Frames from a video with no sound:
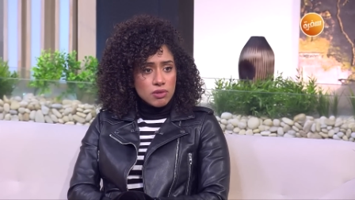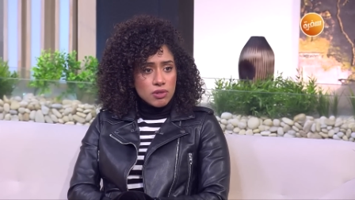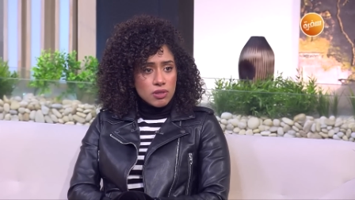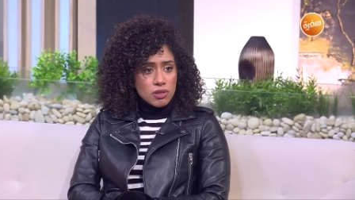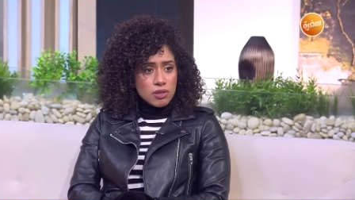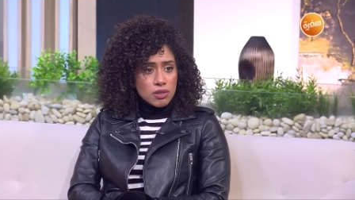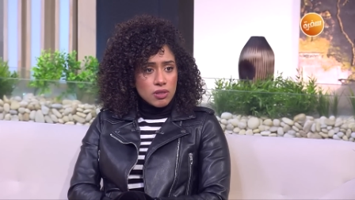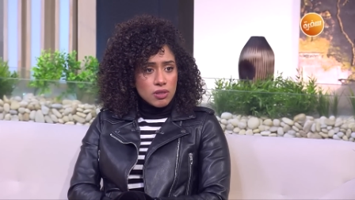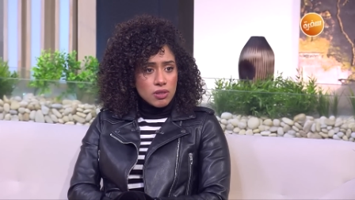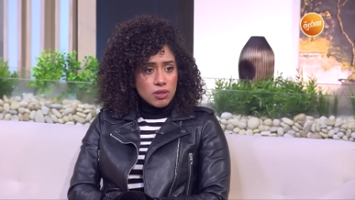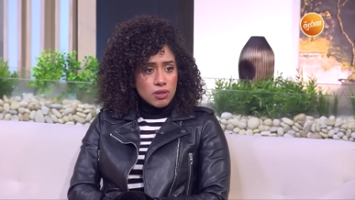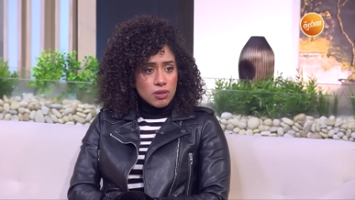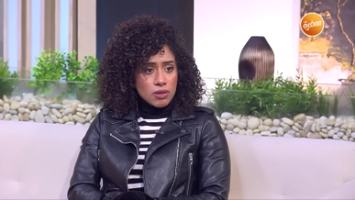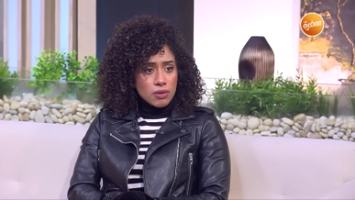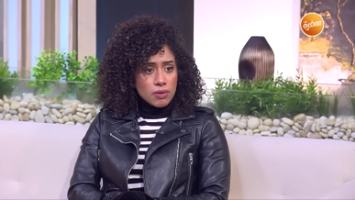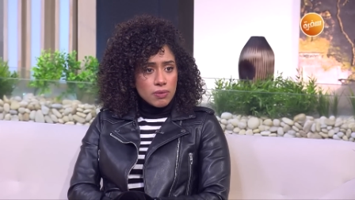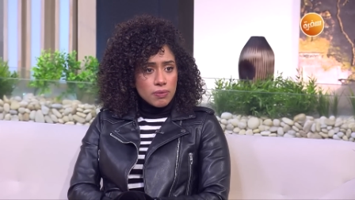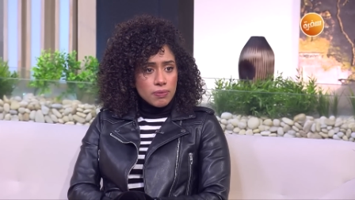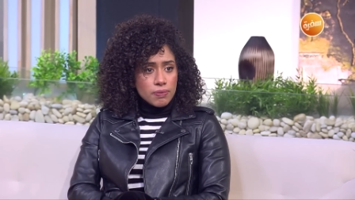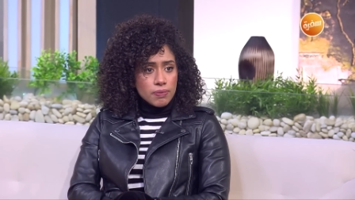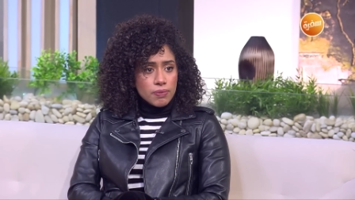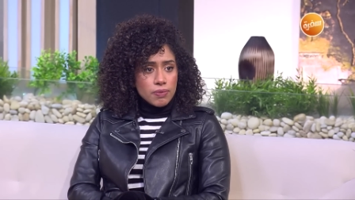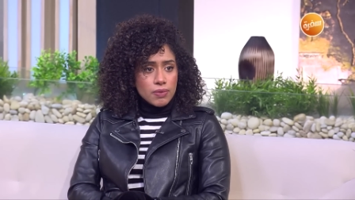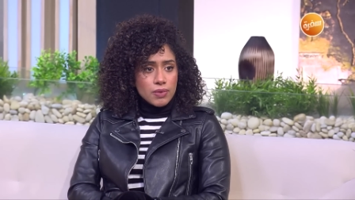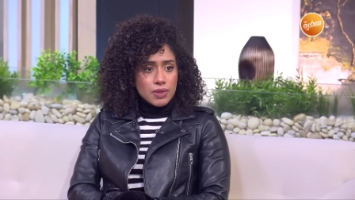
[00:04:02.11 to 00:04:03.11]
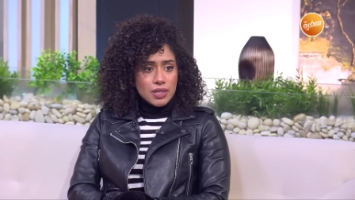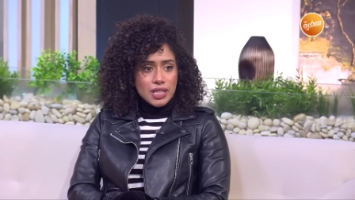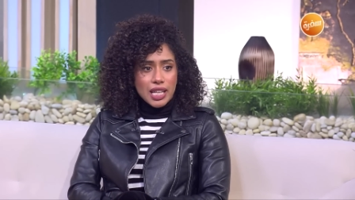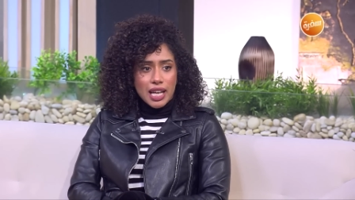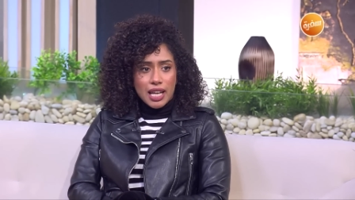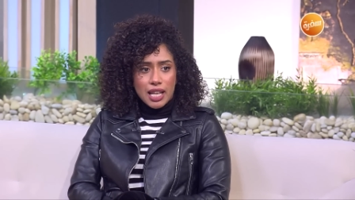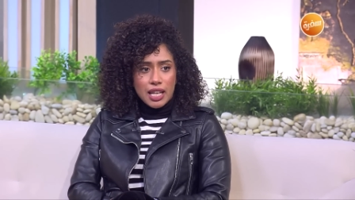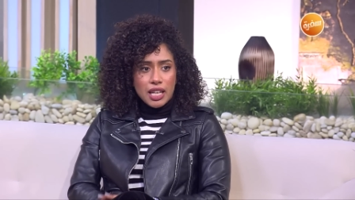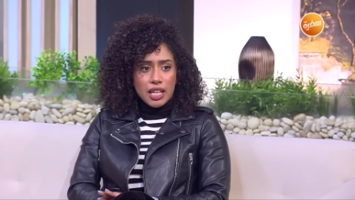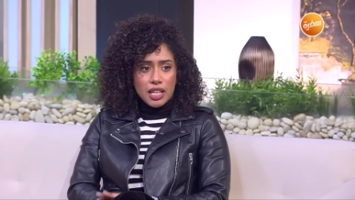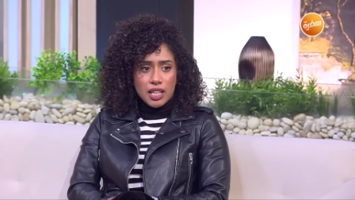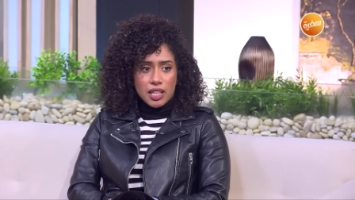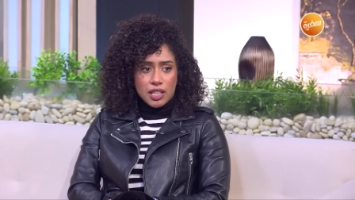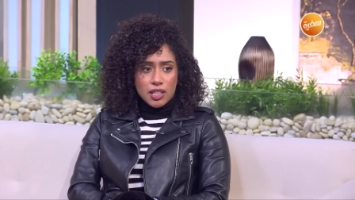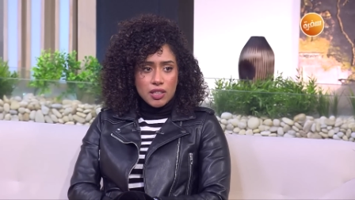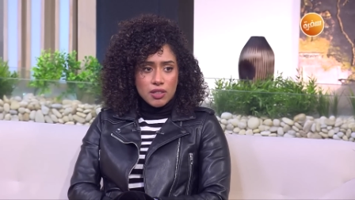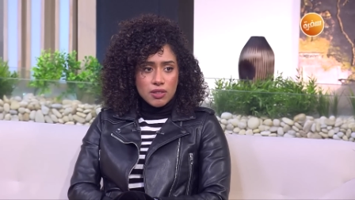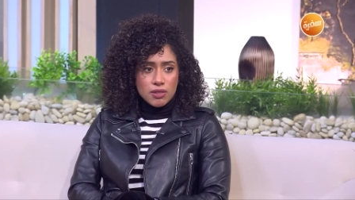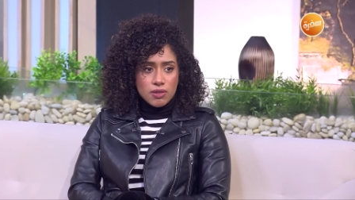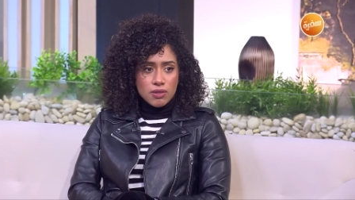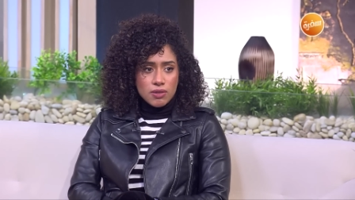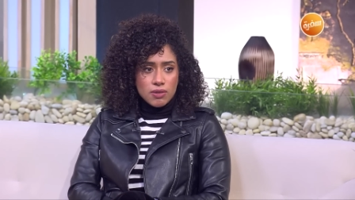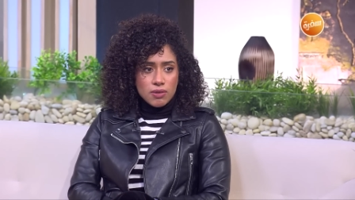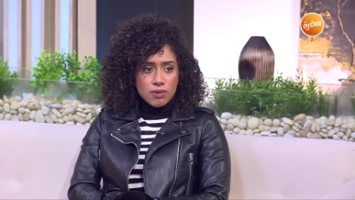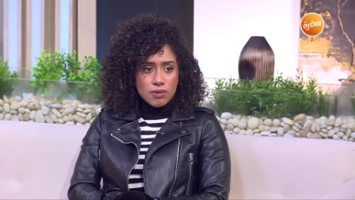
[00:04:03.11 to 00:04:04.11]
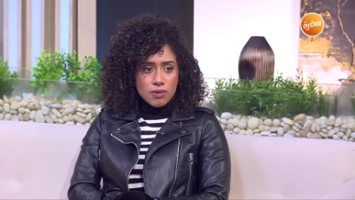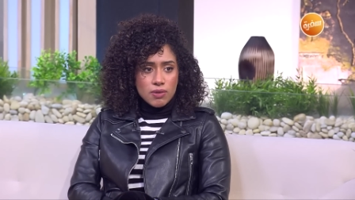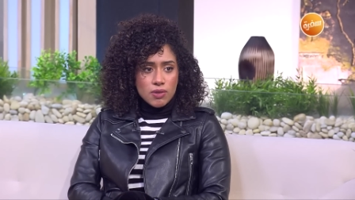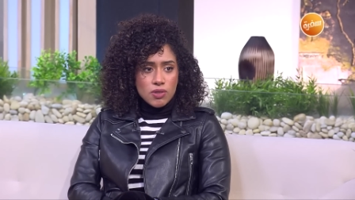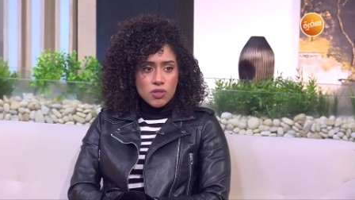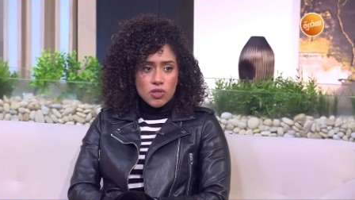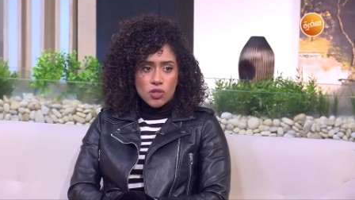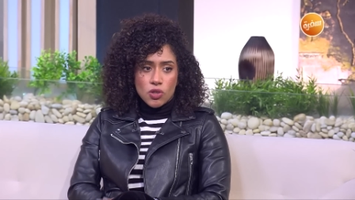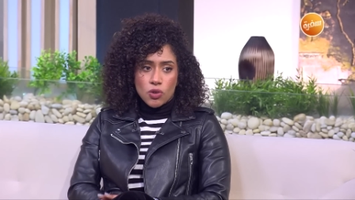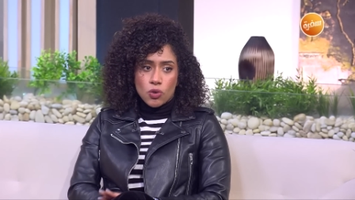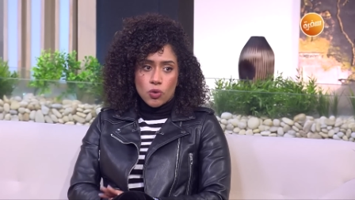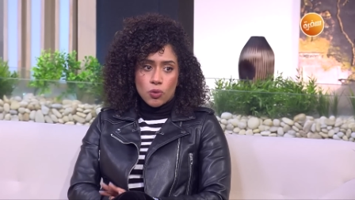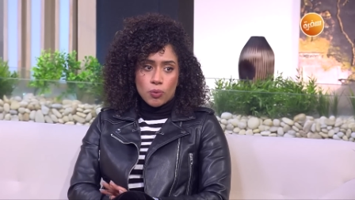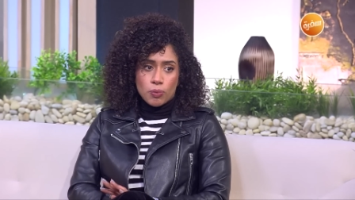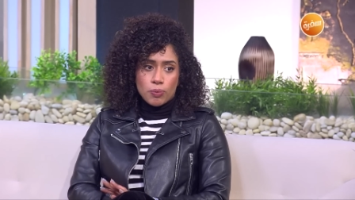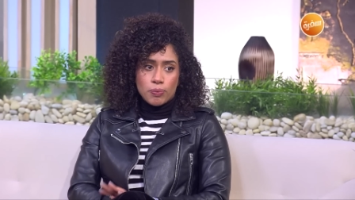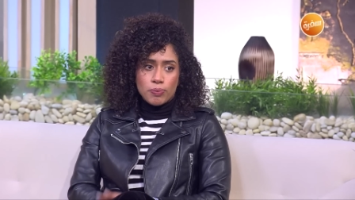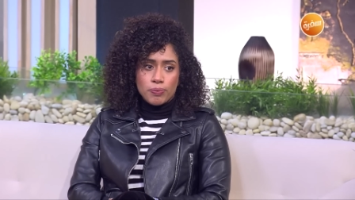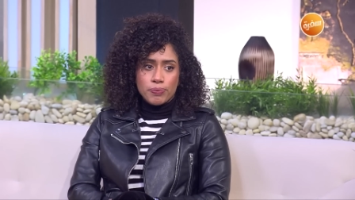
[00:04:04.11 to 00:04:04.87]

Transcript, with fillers: طيب دي حلها ايه آه. صيام آه.